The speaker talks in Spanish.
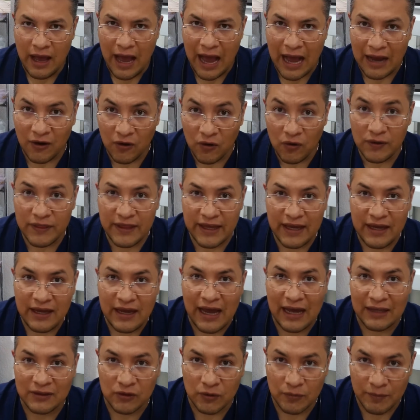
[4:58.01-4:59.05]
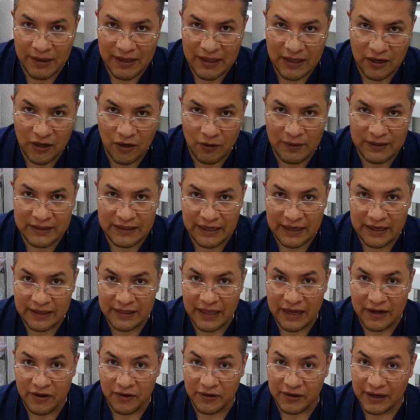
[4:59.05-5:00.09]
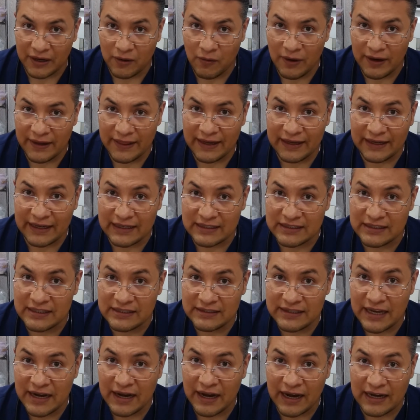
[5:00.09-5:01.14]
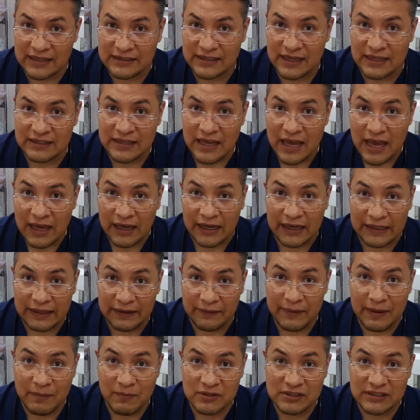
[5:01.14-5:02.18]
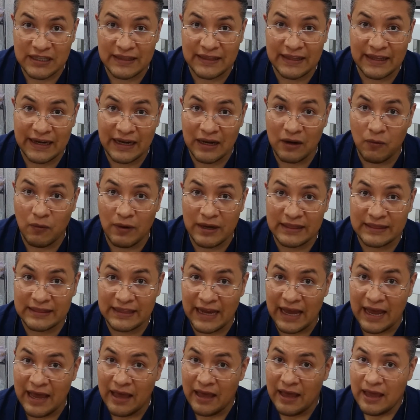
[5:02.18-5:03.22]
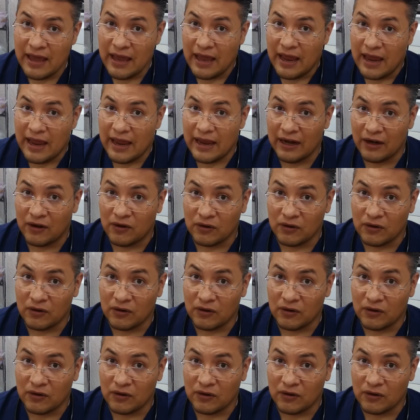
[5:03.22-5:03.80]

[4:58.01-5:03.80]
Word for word: Acude a tu médico veterinario. Recuerda que existen razas que debemos tener en cuenta el